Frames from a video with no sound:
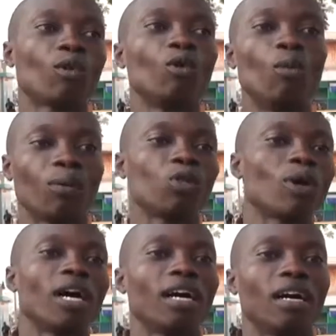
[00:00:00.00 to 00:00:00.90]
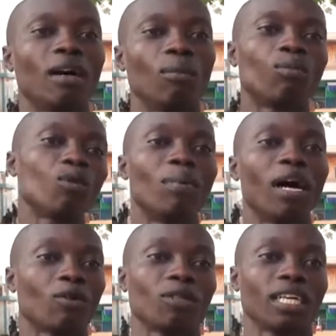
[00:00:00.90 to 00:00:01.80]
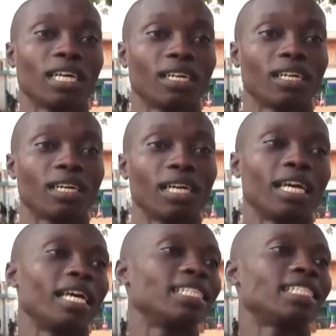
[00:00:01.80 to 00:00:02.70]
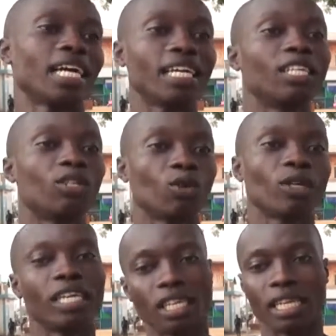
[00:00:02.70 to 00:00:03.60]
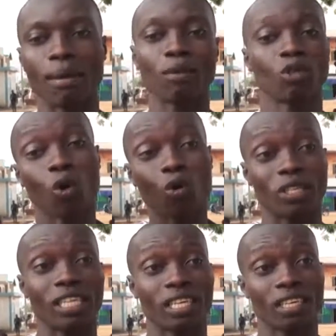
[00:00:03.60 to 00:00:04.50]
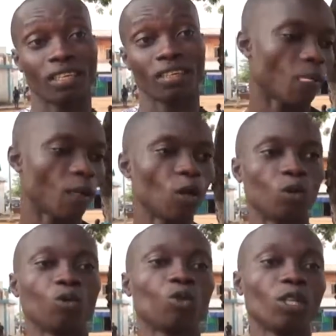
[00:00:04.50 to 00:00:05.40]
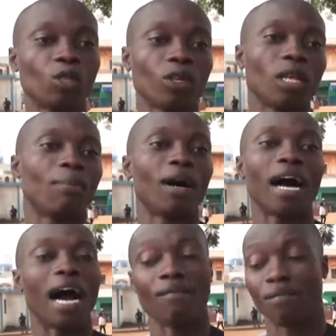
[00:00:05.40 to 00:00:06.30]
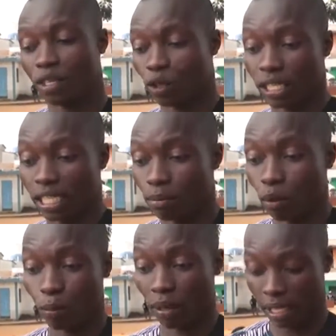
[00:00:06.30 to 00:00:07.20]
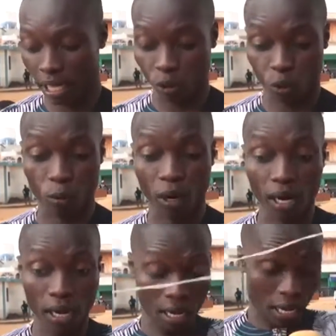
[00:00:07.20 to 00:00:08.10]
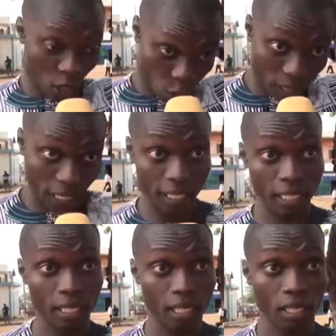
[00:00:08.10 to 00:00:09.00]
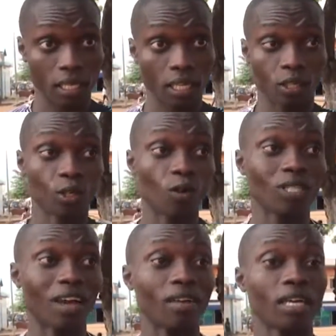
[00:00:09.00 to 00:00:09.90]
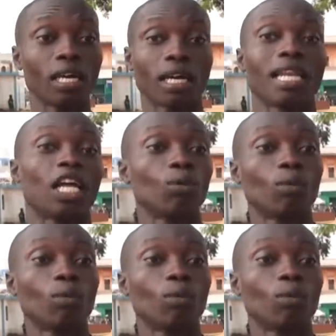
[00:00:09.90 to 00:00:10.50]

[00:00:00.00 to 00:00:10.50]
que le prix soit plus bas que ça. Et chaque édition, les prix sont haussés. Nous sollicitons les parents à vite sortir pour prendre les documents en ce temps-ci. Sinon, vous savez, quand la